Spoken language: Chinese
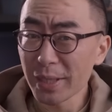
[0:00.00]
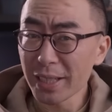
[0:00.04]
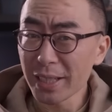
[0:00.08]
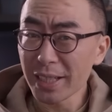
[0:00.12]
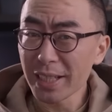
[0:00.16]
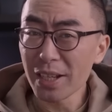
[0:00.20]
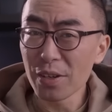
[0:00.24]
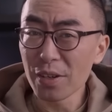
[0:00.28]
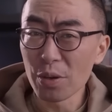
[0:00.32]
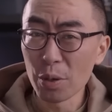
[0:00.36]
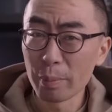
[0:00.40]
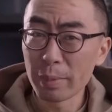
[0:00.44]
今
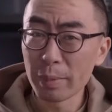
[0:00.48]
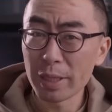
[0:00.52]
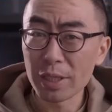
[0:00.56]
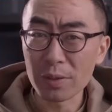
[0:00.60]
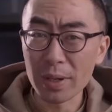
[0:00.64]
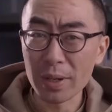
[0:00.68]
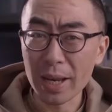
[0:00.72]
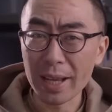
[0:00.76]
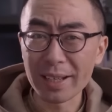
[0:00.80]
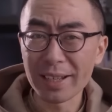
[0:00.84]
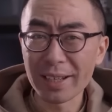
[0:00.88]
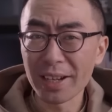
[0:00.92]
天我们
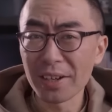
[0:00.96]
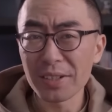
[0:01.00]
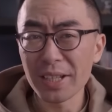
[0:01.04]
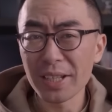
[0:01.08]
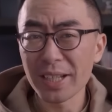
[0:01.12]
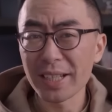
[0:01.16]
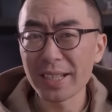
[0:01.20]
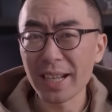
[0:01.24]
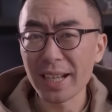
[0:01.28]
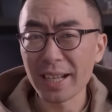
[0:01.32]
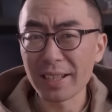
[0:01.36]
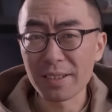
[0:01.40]
就来了
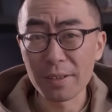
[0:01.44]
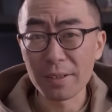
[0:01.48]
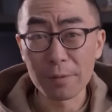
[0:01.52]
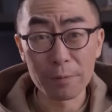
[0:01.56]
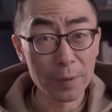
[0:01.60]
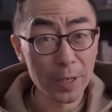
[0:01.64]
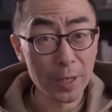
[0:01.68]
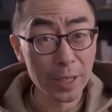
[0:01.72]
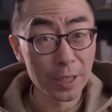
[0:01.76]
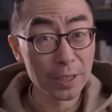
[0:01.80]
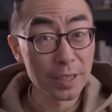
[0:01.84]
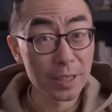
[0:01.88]
解一下这
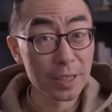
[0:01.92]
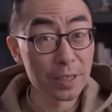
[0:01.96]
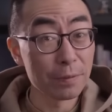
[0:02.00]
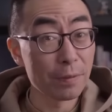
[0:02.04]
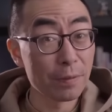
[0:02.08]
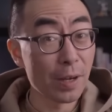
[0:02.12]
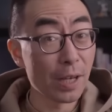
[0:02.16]
飞机